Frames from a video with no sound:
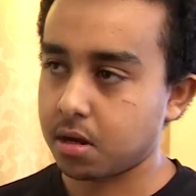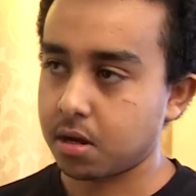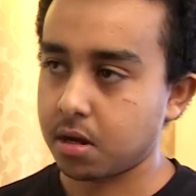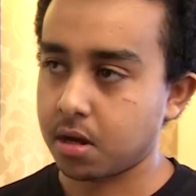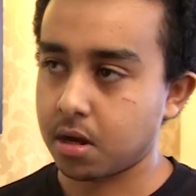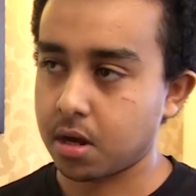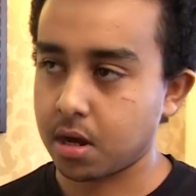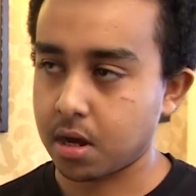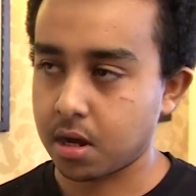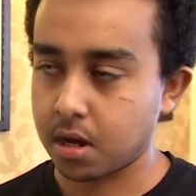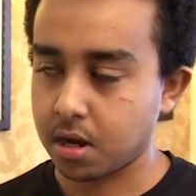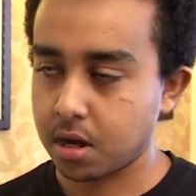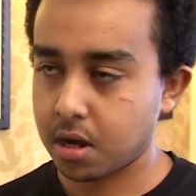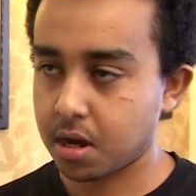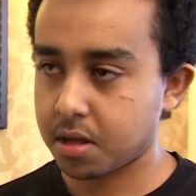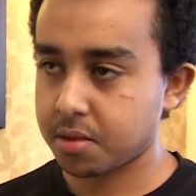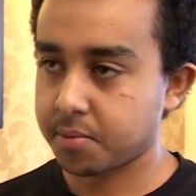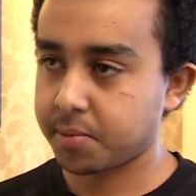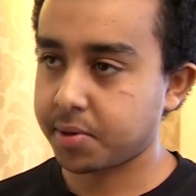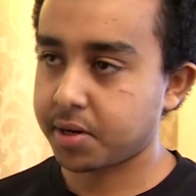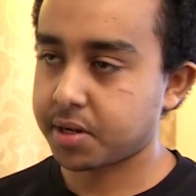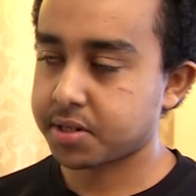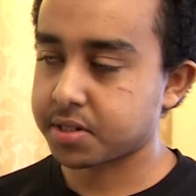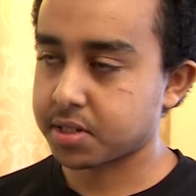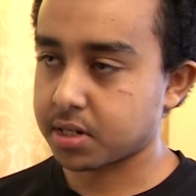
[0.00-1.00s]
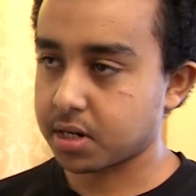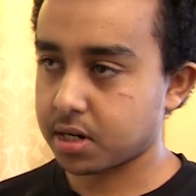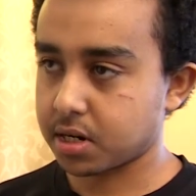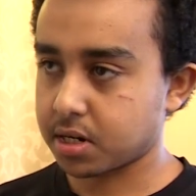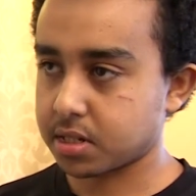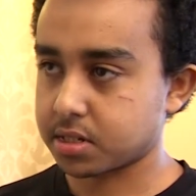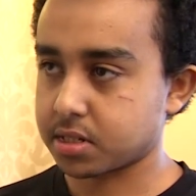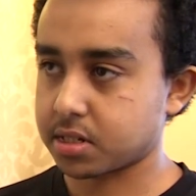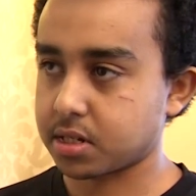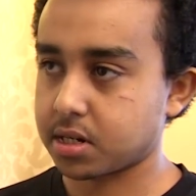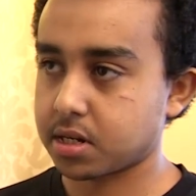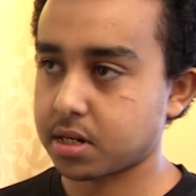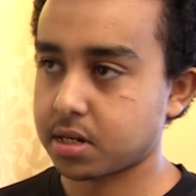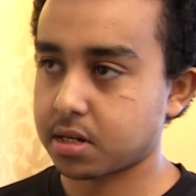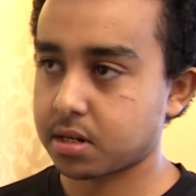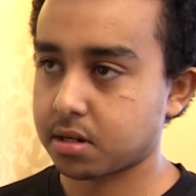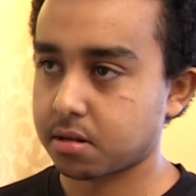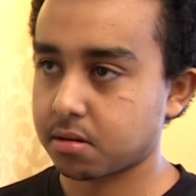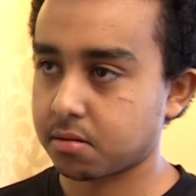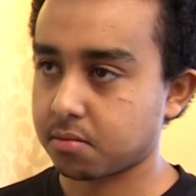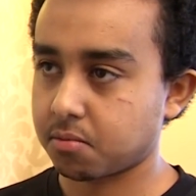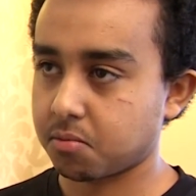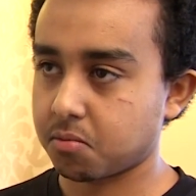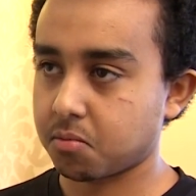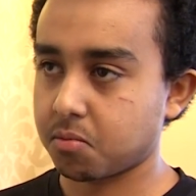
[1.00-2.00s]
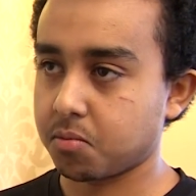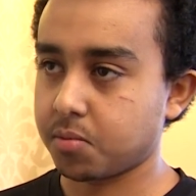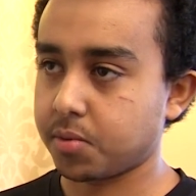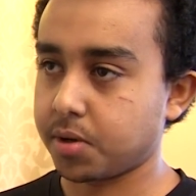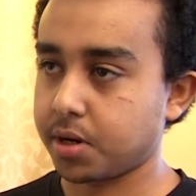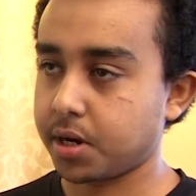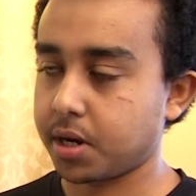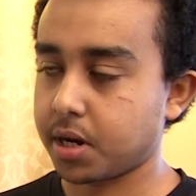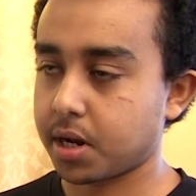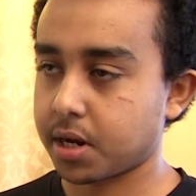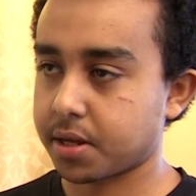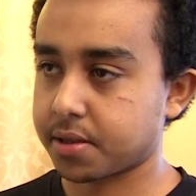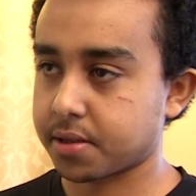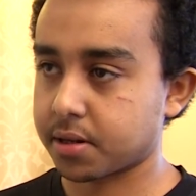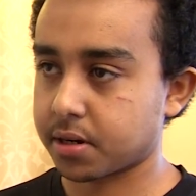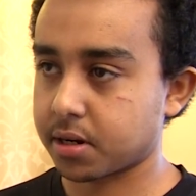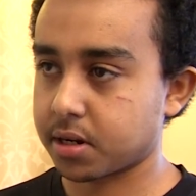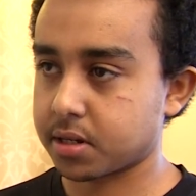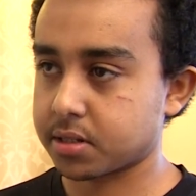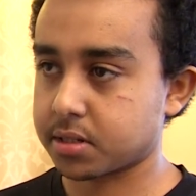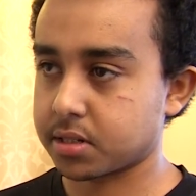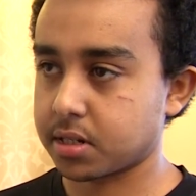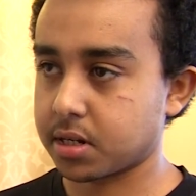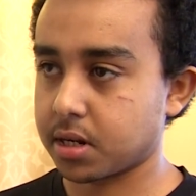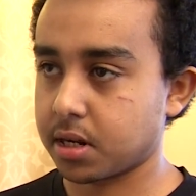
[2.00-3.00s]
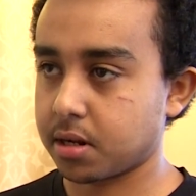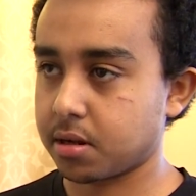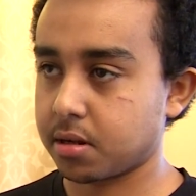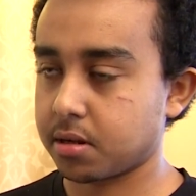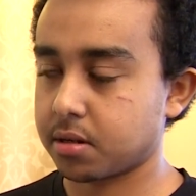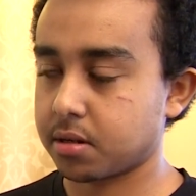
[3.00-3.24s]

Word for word: آه هذا من اسهل الاسئله من اكثر الاسئله